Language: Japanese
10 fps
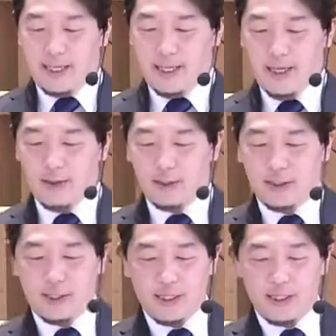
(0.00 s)
え本
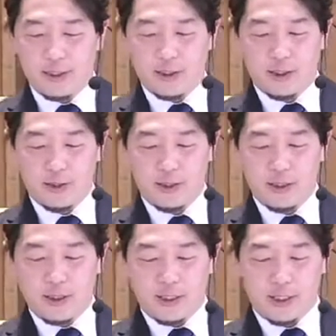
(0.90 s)
日2月12
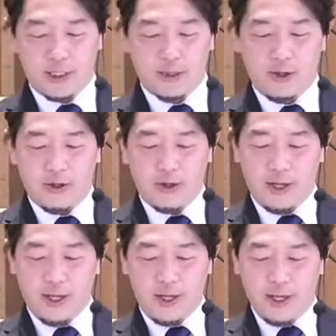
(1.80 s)
日の、
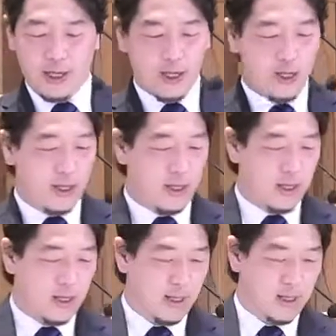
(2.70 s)

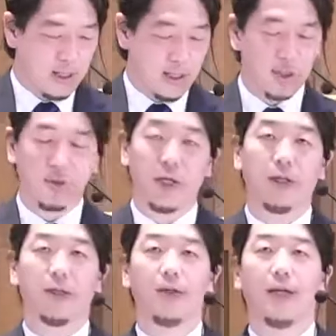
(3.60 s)
えー、聖書
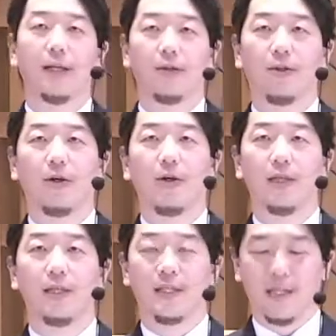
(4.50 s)
研究ガイドの
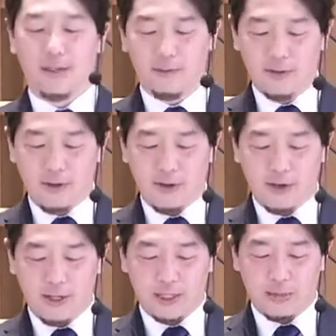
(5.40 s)
時間
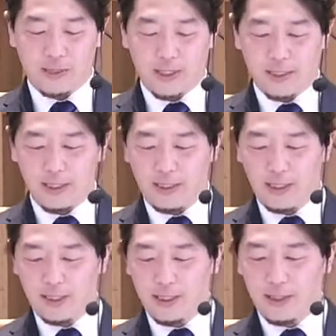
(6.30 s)
を始めさせていた
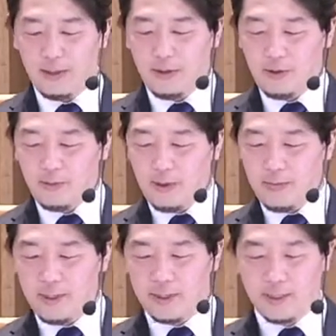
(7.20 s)
だきたいと思い
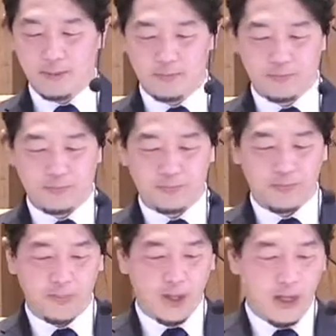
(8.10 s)
ます、
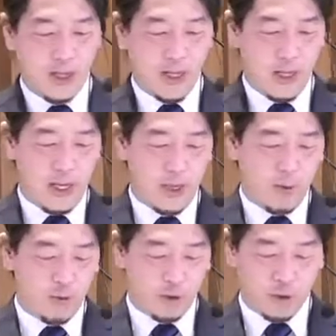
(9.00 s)
えー、
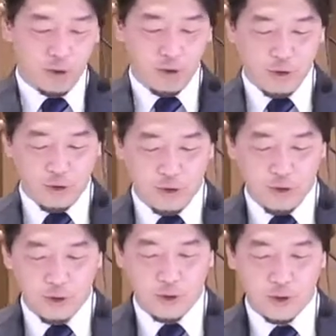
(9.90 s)
今週の
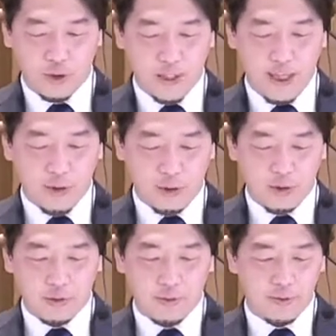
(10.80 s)

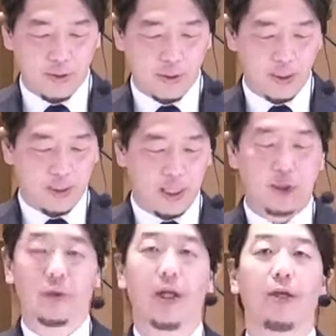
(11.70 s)
ガイド聖
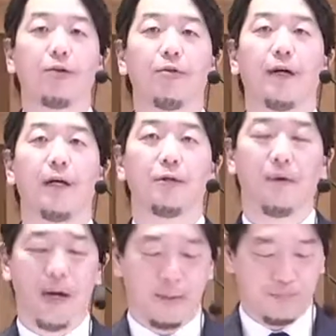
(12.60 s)
書研究ガイド
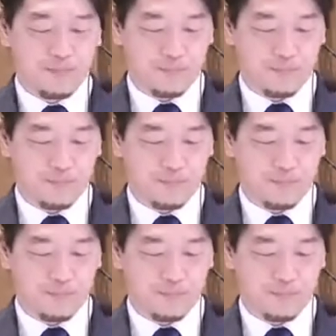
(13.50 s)
は